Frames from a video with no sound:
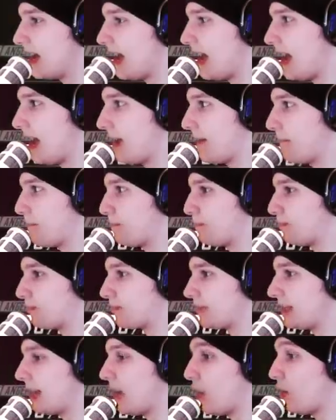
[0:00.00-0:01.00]
Ähm,
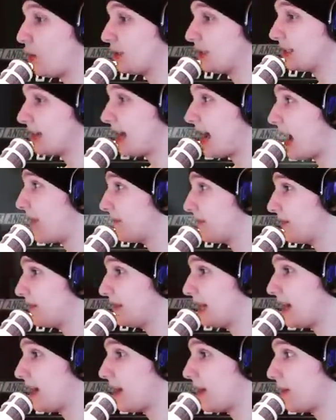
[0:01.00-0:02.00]
ja, heute haben wir
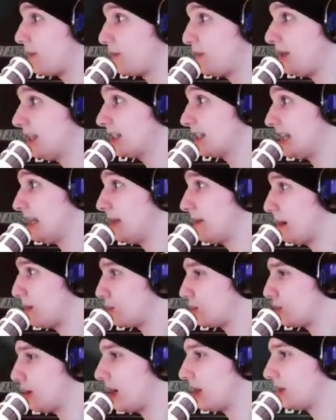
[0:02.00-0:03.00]
wieder viele Themen am
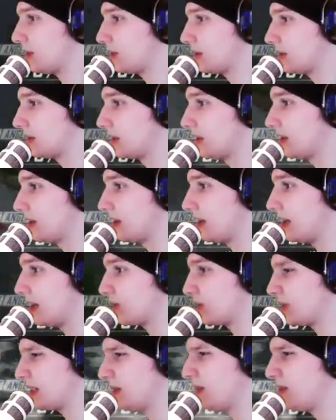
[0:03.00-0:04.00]
Start.
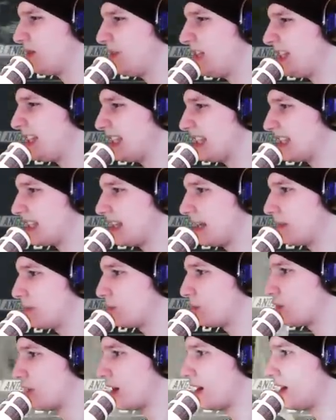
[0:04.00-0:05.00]
Also ziemlich wichtige Themen
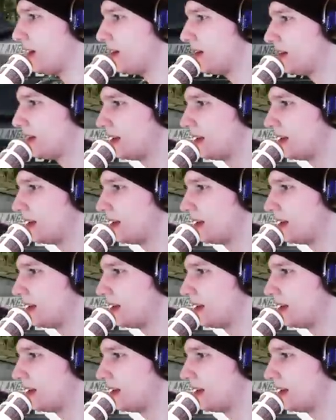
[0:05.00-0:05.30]
sogar.